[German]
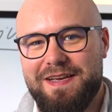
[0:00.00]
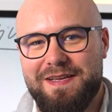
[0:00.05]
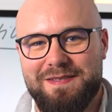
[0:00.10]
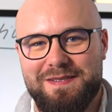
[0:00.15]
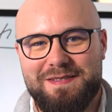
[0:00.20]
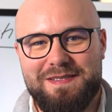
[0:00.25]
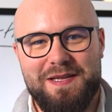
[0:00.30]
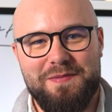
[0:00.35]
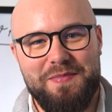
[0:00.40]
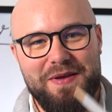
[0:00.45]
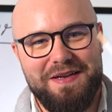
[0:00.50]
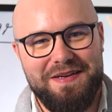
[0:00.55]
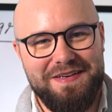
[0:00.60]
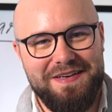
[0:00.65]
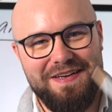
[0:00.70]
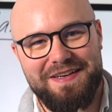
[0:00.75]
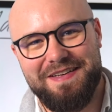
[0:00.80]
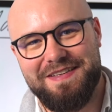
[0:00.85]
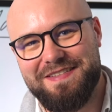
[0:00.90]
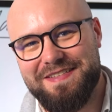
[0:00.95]
Ist es der
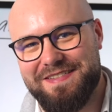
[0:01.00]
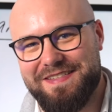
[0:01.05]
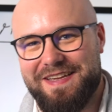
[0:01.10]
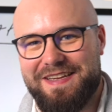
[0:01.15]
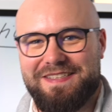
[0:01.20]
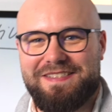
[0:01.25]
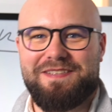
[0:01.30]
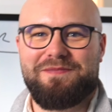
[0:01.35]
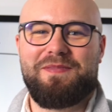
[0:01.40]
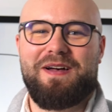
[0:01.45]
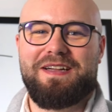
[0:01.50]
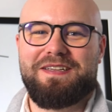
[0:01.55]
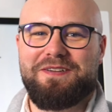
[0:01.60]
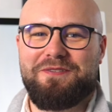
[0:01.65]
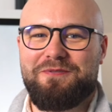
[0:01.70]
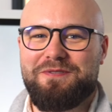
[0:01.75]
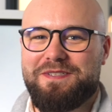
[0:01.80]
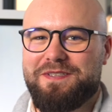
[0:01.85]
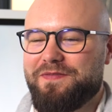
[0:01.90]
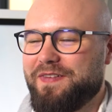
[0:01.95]
Bentley, ist es der Aston
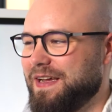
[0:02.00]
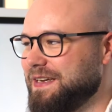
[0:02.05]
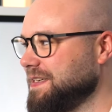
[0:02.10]
Martin und so